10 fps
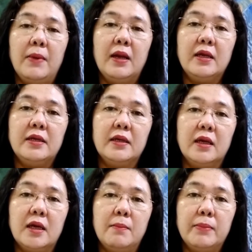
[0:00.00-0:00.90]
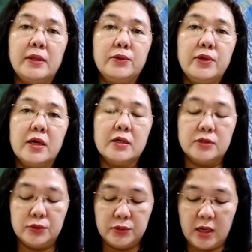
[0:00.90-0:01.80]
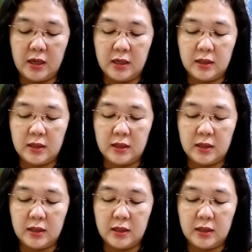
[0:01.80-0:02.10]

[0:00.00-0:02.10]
apalagi dengan ampedu yang sudah